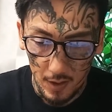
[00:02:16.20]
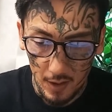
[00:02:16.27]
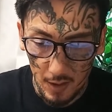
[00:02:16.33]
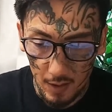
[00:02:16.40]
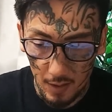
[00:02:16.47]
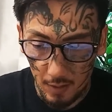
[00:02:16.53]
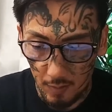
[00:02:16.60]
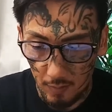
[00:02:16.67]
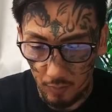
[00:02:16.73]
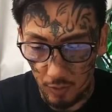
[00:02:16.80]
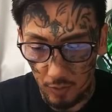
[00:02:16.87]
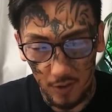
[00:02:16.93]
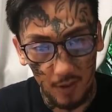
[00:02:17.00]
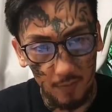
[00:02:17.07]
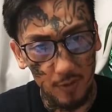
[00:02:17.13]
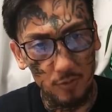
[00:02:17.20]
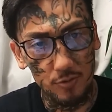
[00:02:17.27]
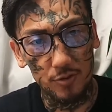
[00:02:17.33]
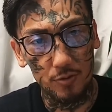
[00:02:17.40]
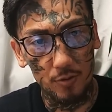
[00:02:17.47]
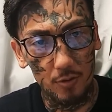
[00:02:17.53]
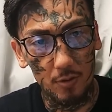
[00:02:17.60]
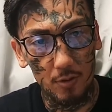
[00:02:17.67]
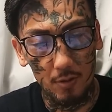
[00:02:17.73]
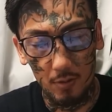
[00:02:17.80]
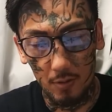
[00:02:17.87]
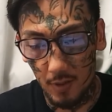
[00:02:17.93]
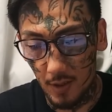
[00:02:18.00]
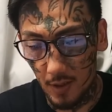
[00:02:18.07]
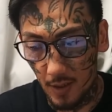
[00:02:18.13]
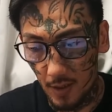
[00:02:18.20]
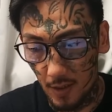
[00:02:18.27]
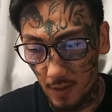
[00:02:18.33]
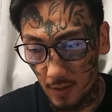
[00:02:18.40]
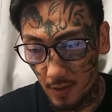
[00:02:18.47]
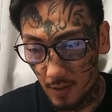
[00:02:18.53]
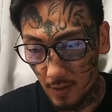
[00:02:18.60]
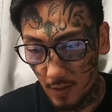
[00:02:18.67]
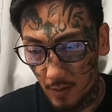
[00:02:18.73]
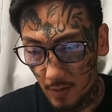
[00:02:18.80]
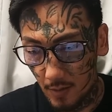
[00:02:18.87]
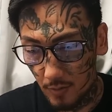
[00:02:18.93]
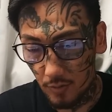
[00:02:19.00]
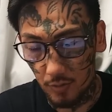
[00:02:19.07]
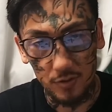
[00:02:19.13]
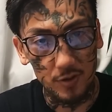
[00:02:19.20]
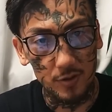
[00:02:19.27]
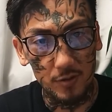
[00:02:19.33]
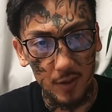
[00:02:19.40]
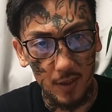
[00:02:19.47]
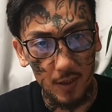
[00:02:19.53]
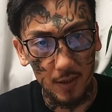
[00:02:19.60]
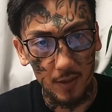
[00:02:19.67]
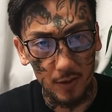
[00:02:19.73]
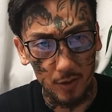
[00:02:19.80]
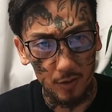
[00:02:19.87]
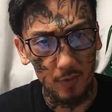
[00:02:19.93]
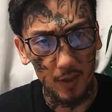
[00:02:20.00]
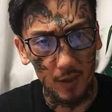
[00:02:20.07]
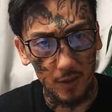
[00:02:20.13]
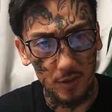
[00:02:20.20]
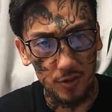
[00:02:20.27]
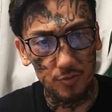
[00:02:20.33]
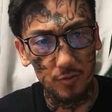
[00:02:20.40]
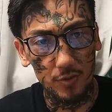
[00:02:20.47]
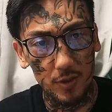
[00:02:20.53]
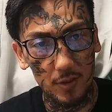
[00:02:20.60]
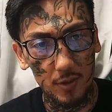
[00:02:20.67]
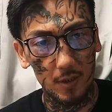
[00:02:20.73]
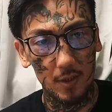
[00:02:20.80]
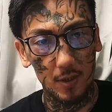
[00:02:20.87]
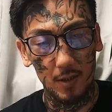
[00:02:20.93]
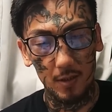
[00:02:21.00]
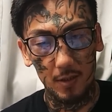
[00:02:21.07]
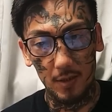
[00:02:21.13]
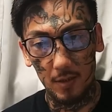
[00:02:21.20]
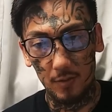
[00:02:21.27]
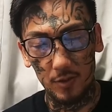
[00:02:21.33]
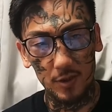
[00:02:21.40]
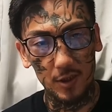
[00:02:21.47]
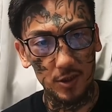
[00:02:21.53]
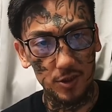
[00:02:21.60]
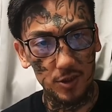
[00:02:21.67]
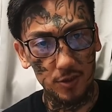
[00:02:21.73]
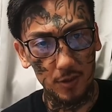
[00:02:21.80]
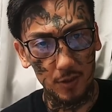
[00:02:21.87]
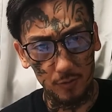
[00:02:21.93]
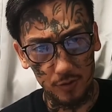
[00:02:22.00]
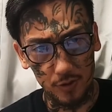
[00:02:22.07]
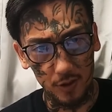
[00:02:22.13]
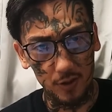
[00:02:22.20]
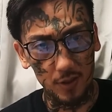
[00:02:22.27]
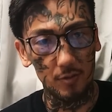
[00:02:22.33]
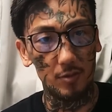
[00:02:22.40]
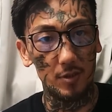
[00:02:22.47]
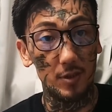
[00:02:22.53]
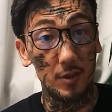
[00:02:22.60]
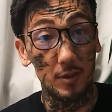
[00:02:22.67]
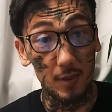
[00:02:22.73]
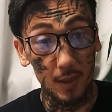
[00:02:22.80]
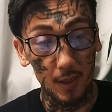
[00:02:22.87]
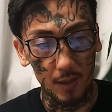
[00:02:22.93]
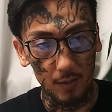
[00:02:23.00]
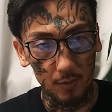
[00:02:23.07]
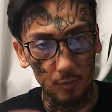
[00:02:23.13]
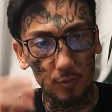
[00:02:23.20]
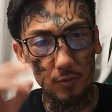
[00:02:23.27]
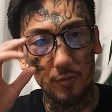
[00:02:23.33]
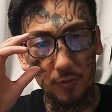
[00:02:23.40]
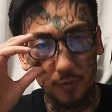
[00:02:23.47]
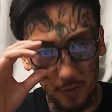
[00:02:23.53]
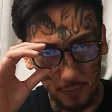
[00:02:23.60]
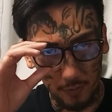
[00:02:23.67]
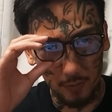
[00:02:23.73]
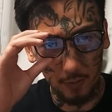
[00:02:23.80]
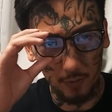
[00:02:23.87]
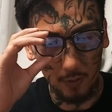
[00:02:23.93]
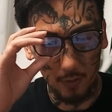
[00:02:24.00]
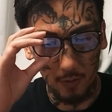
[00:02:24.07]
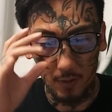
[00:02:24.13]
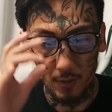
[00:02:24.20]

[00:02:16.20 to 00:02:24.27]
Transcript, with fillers: えー、僕ら身内と、えー、当日ね、昼間から一緒に、えー、売りた陣営として来てくれていた後藤祐樹君と、